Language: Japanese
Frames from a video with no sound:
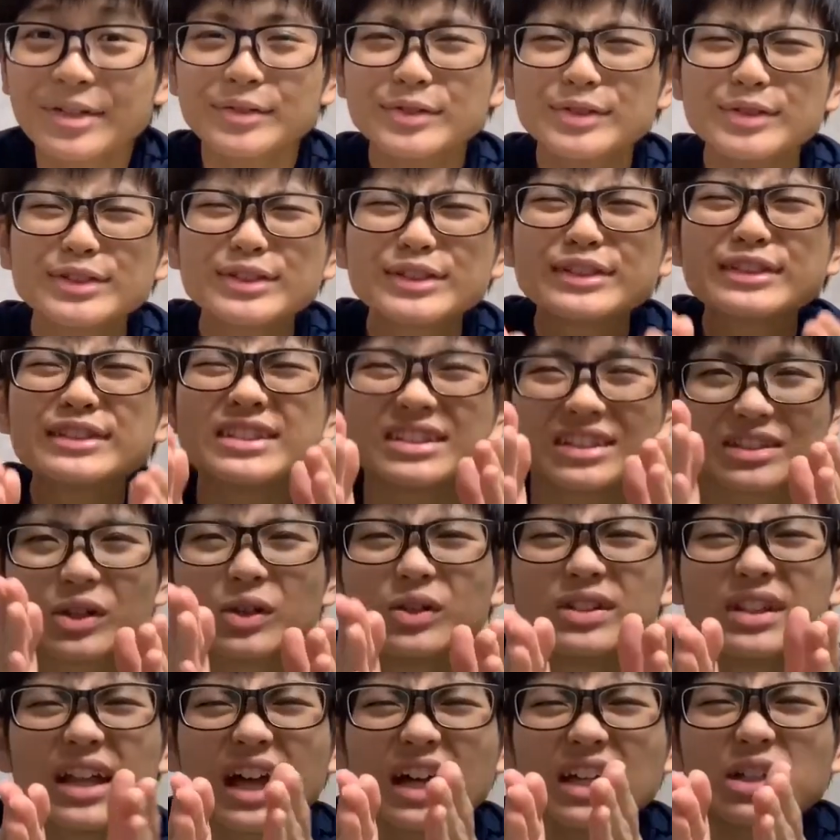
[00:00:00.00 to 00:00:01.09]
うっすいでしょ
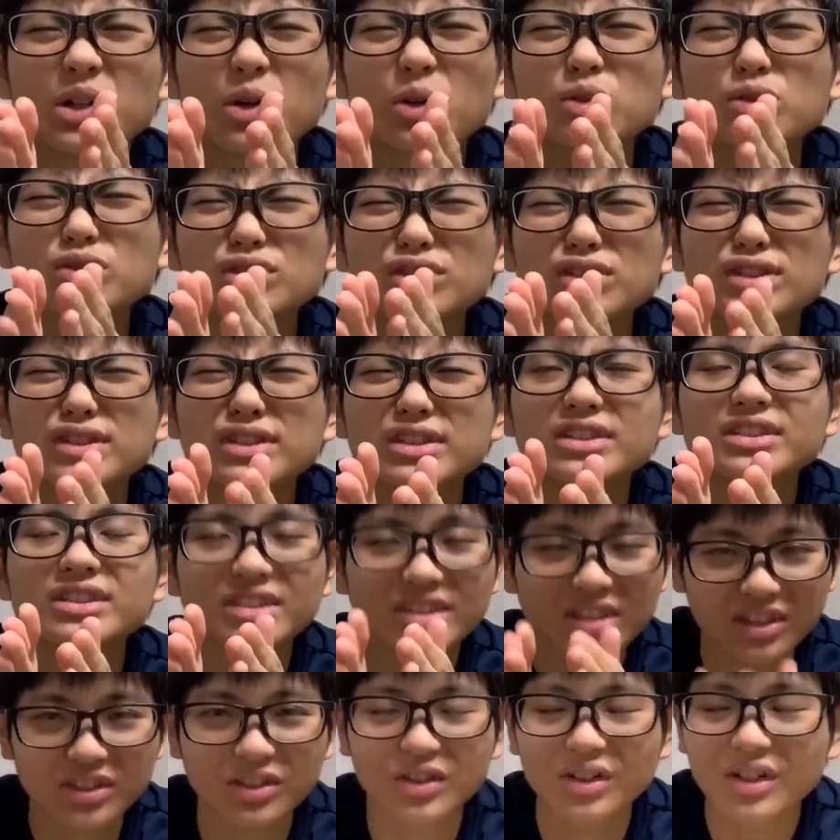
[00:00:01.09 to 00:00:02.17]
内容うっすい
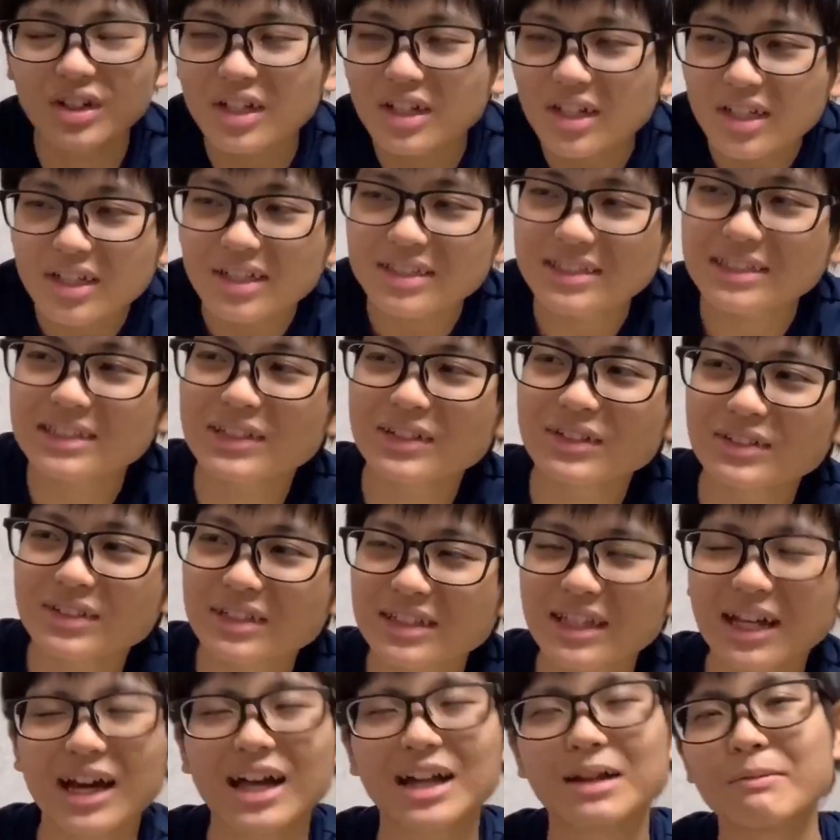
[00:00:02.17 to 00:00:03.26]
でしょそうね、
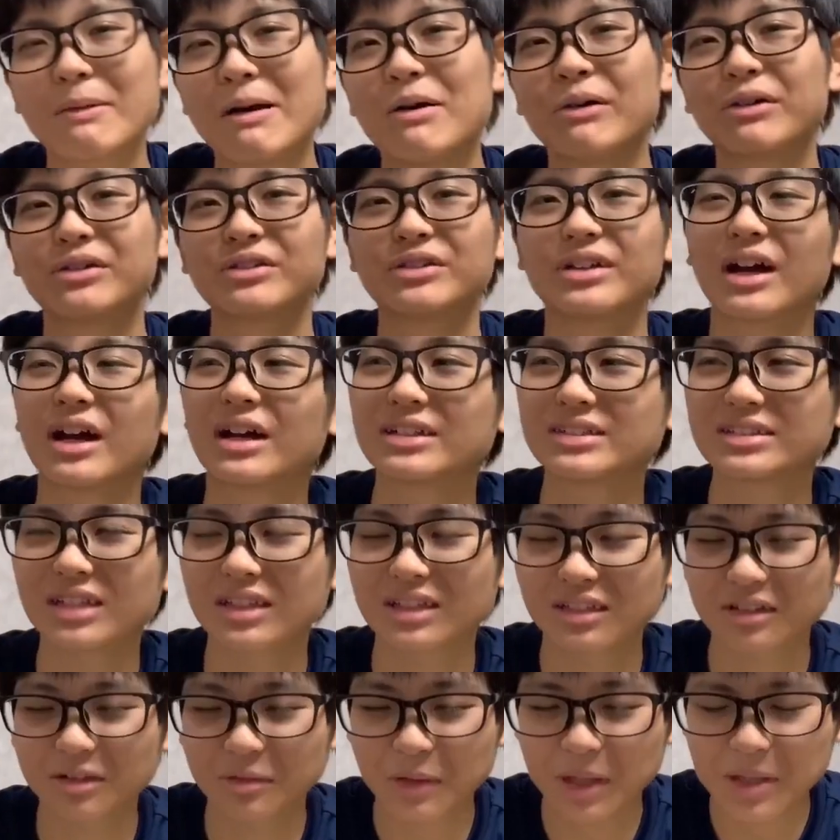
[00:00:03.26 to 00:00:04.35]
だから前置きを長くしたっ
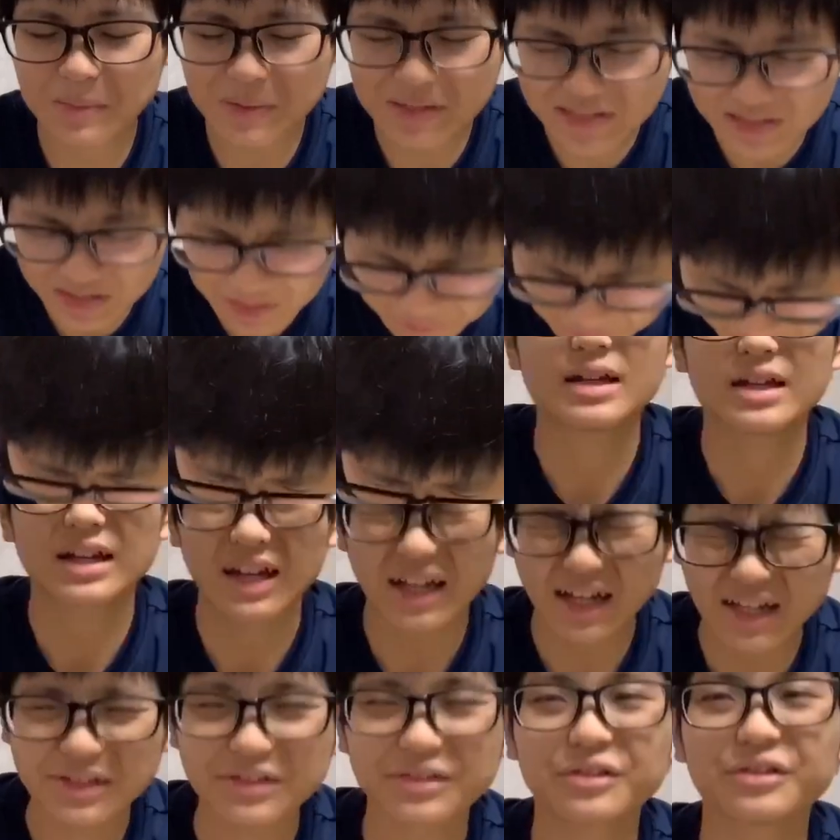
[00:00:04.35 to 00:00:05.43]
ていうのもありますけどね。
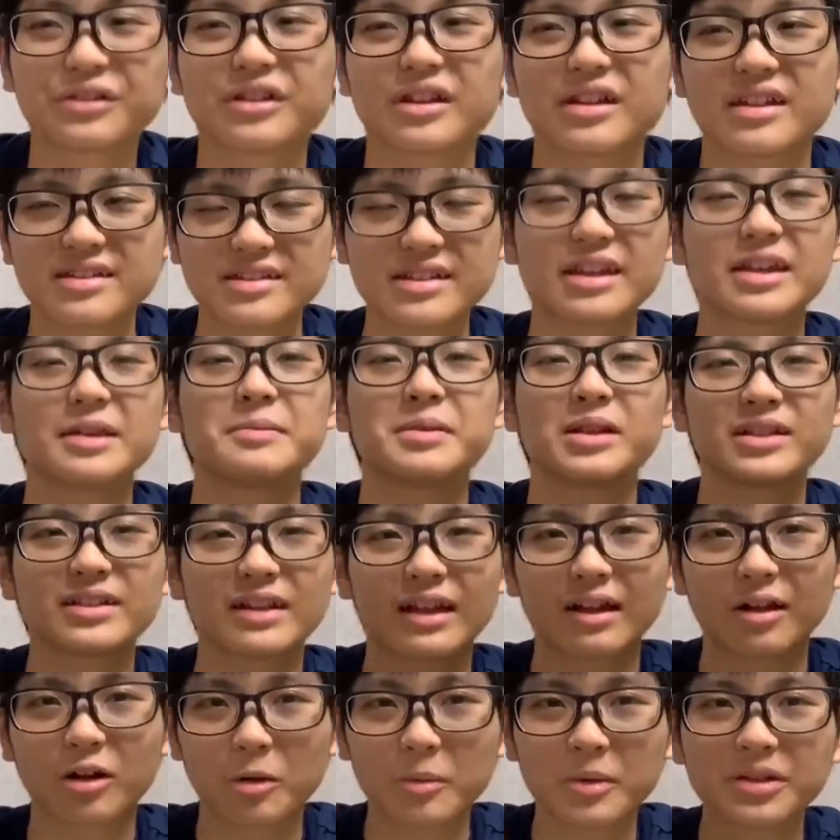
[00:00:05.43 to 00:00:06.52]
はい。ということで、ぜひ皆
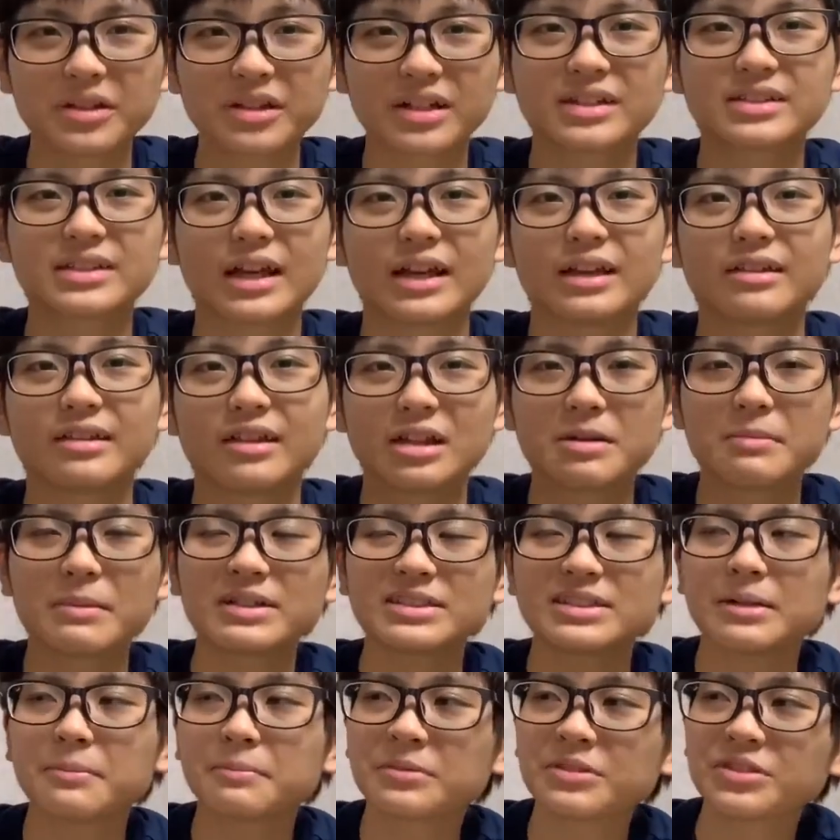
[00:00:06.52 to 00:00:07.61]
さんコメントください。寝る前
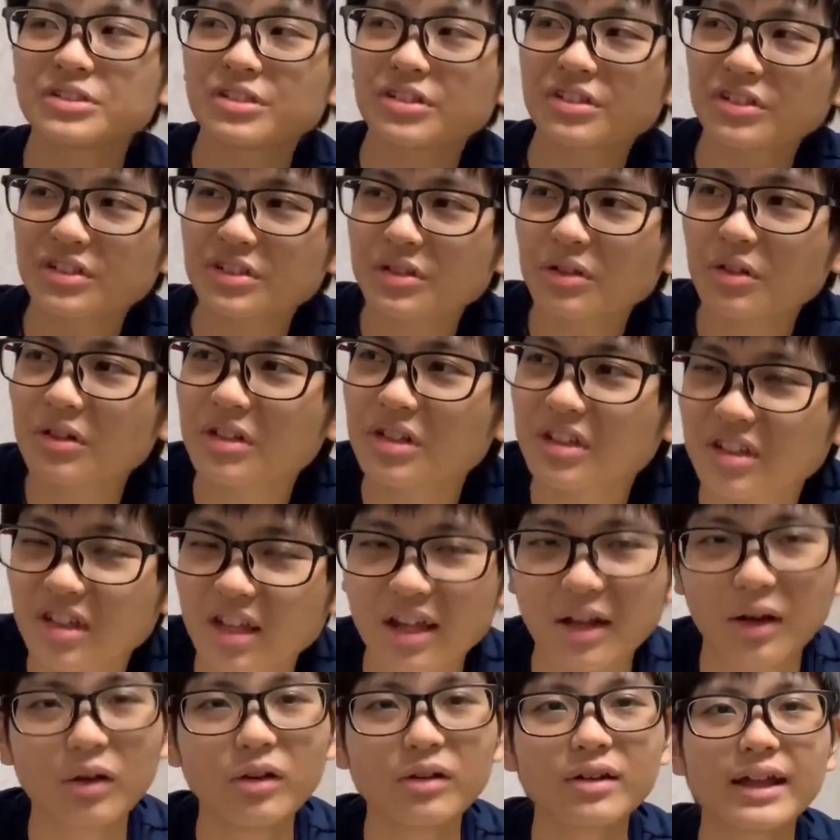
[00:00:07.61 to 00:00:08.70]
3分集中講義ってね、
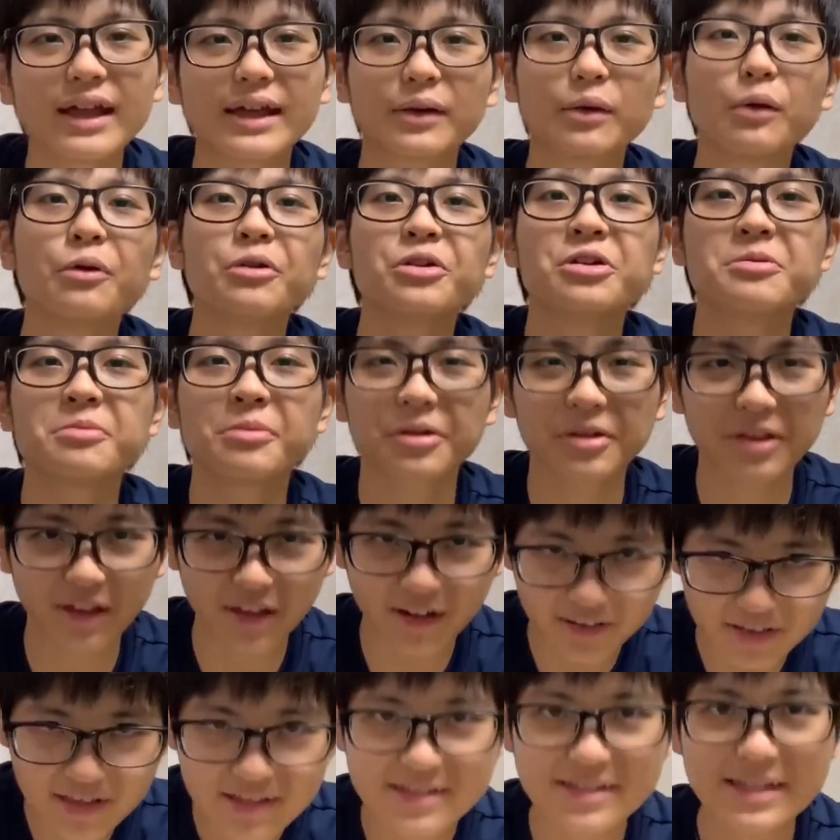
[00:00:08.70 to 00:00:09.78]
本来こういうものだか
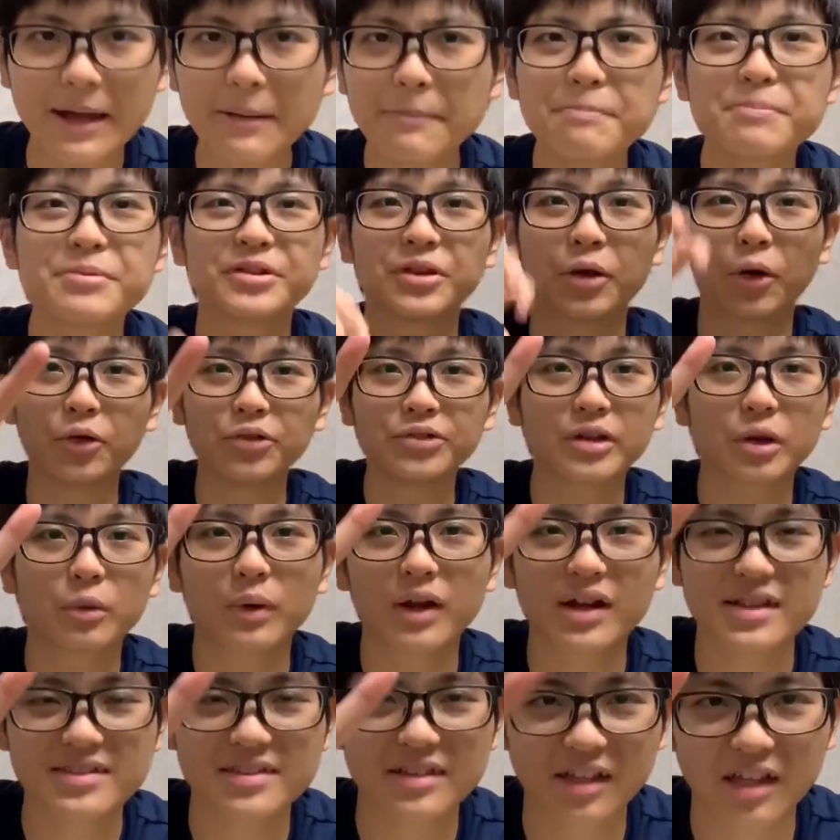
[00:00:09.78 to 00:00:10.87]
らね、3分で本当は終わ
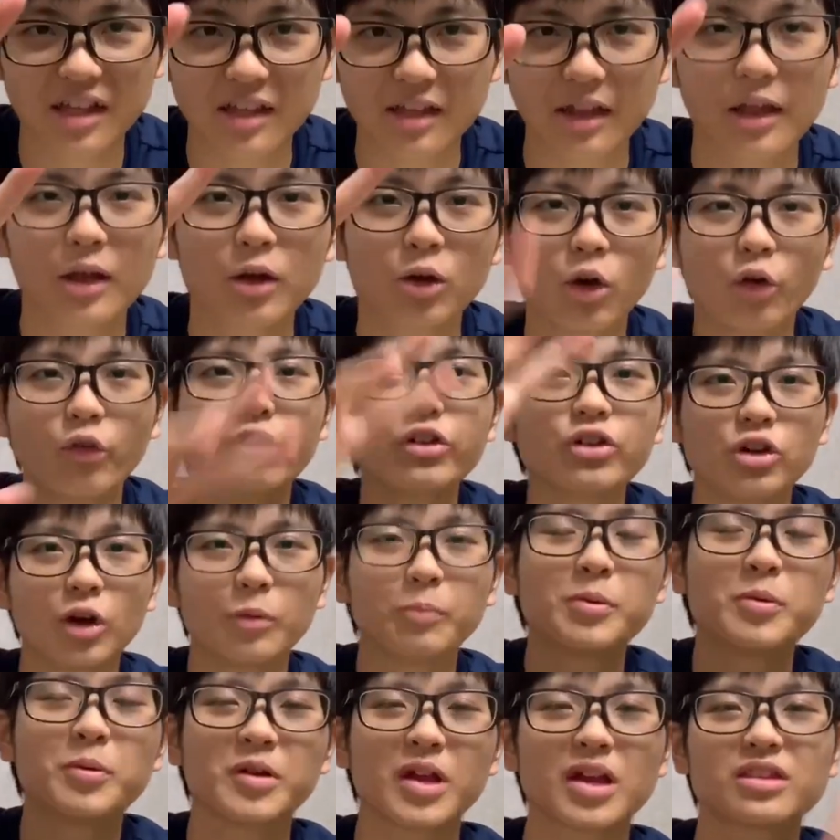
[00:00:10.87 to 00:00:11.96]
らせなきゃいけない。5分、6
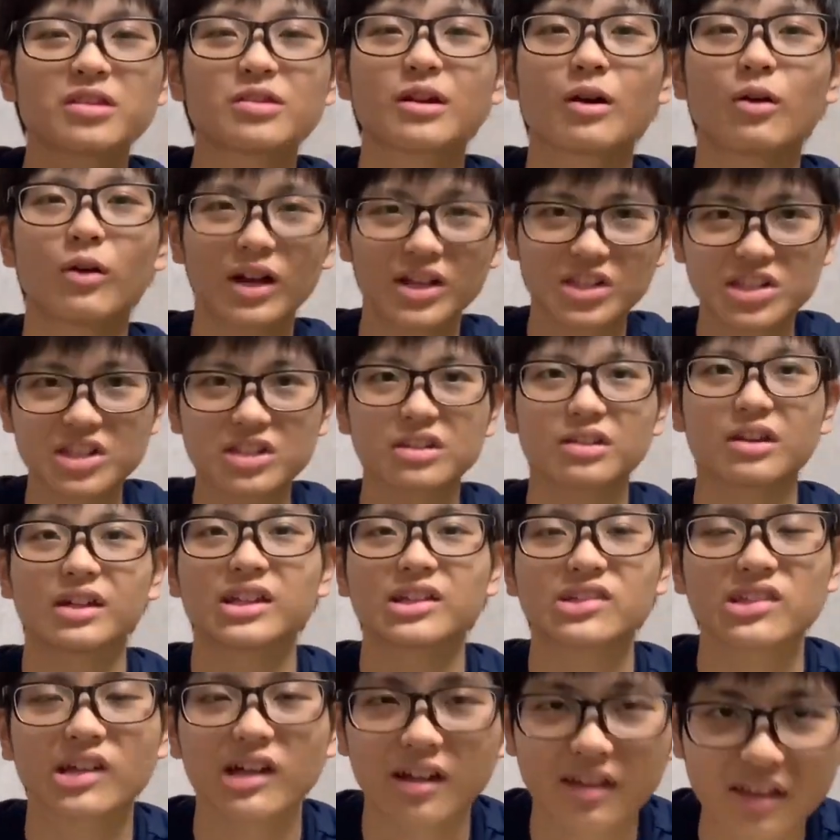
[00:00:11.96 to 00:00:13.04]
分をやってるかおかしいって
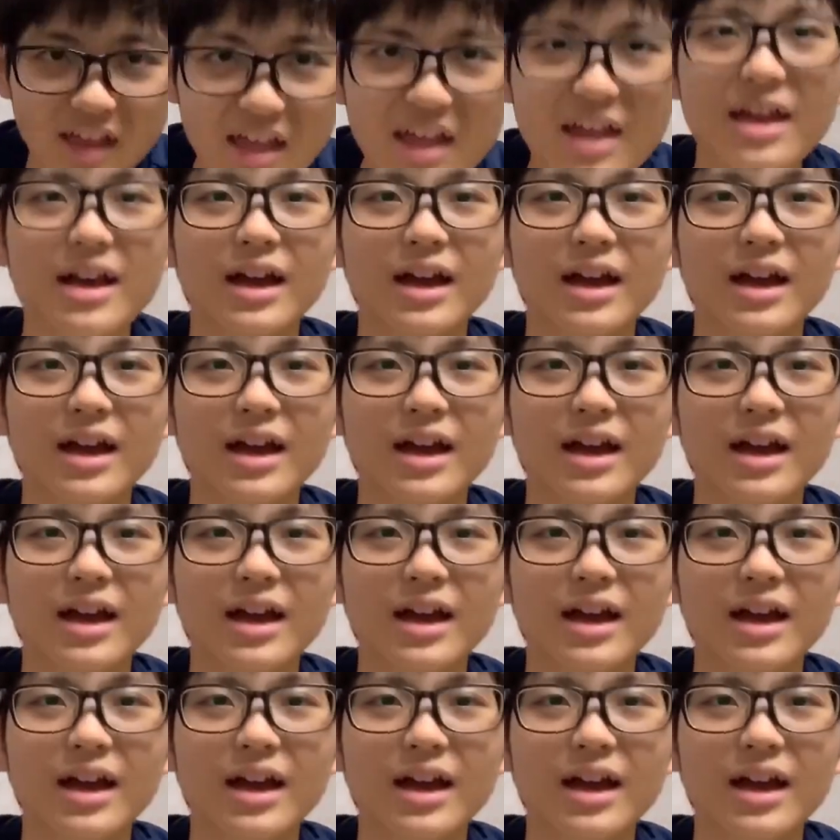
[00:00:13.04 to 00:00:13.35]
話だからね。